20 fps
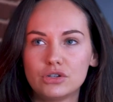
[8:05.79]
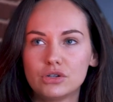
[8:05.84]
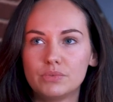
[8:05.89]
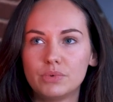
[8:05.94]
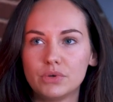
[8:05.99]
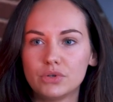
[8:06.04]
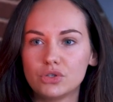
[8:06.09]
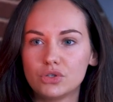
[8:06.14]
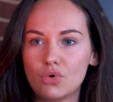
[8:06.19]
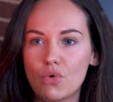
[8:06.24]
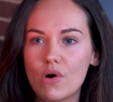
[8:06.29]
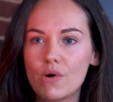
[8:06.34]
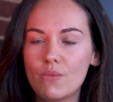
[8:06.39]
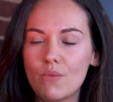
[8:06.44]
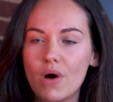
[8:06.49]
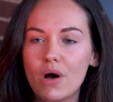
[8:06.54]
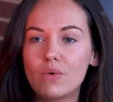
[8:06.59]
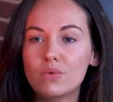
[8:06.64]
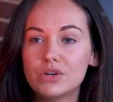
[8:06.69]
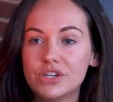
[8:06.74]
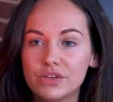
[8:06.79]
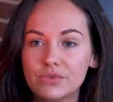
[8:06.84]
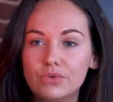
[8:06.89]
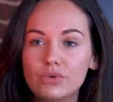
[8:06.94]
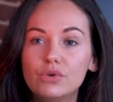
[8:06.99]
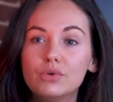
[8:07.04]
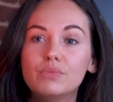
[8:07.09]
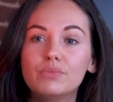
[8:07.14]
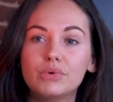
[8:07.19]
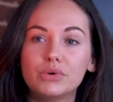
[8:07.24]
je pense, trois mois où j'ai
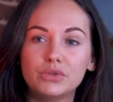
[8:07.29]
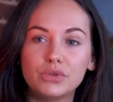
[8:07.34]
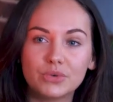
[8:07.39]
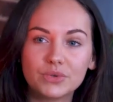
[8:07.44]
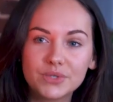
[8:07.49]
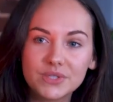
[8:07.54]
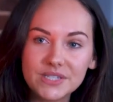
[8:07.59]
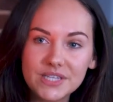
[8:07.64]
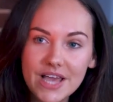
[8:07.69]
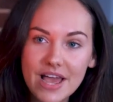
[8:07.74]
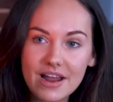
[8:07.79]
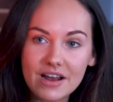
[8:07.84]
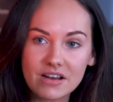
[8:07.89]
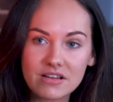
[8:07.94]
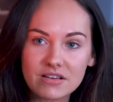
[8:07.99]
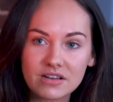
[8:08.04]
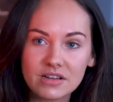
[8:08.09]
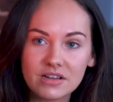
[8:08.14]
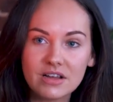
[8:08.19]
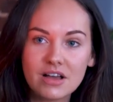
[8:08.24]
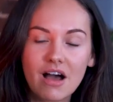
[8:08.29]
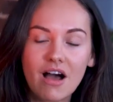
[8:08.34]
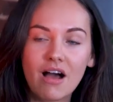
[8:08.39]
vu le potentiel